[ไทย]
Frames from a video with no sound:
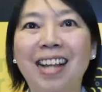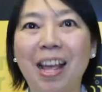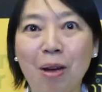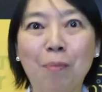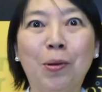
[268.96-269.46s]
ได้
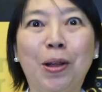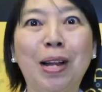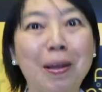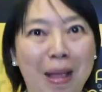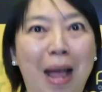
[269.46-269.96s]
ความรู้แล้ว
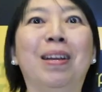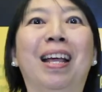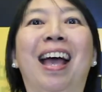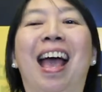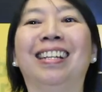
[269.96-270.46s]
เริ่มทำเล
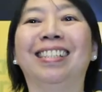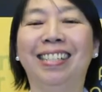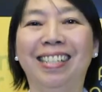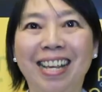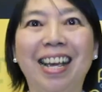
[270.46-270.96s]
ยค่ะ
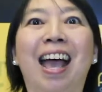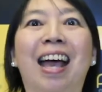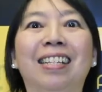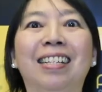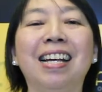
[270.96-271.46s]
นี่ค่ะ
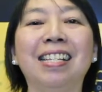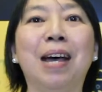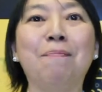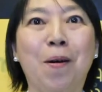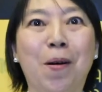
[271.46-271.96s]
ที่อา
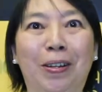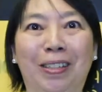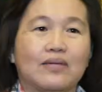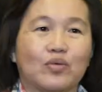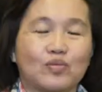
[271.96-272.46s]
จารย์บอก
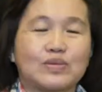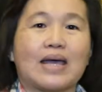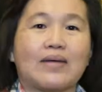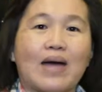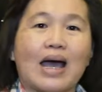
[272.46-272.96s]
ภูมิใจ
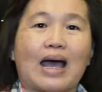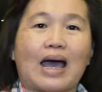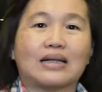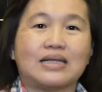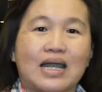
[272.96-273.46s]
มากค่ะ
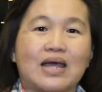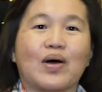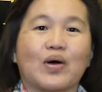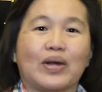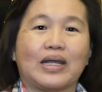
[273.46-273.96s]
ที่ได้
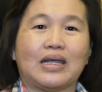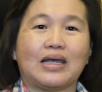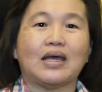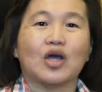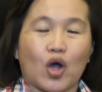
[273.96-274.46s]
มาวันนี้
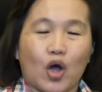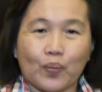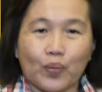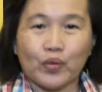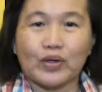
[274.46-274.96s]
ขอบ
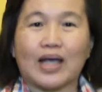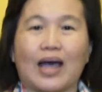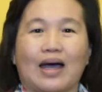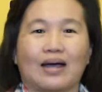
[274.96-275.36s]
คุณค่ะ